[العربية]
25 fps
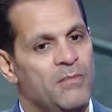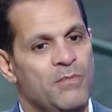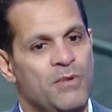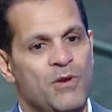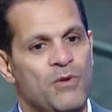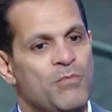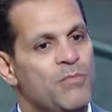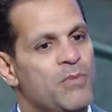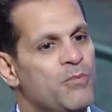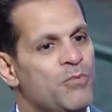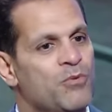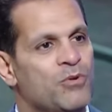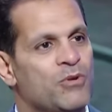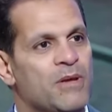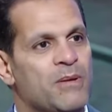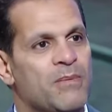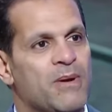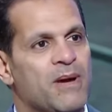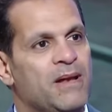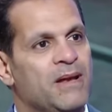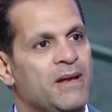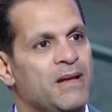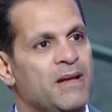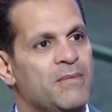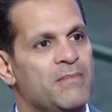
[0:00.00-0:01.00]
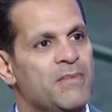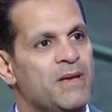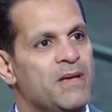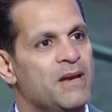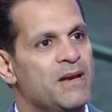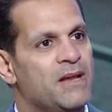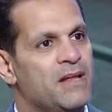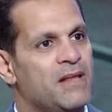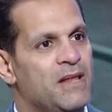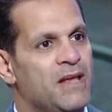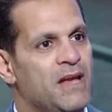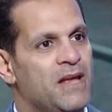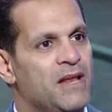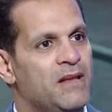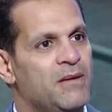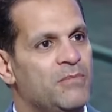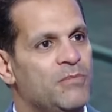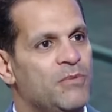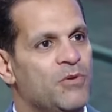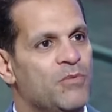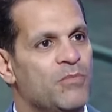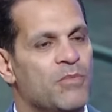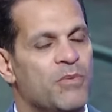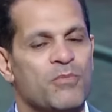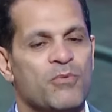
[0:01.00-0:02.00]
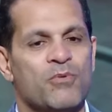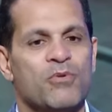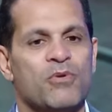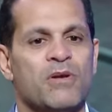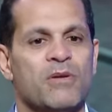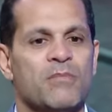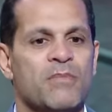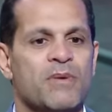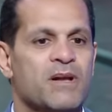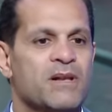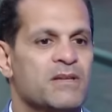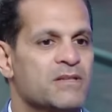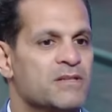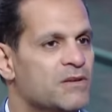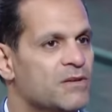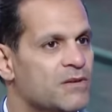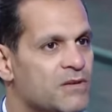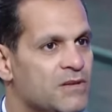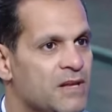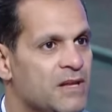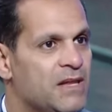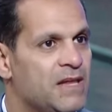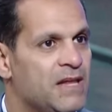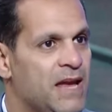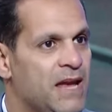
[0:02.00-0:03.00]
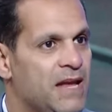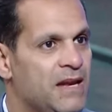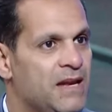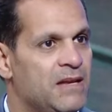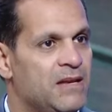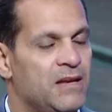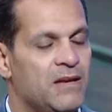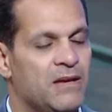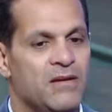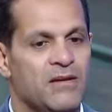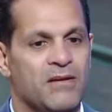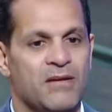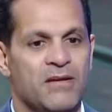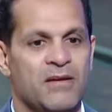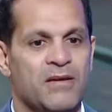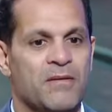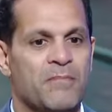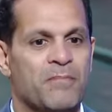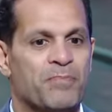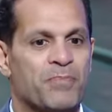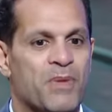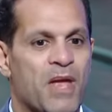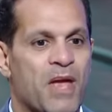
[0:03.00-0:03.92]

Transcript: مليون مبروك طبعا لجماهير النادي الاهلي مليون مبروك لمجلس اداره النادي الاهلي آه،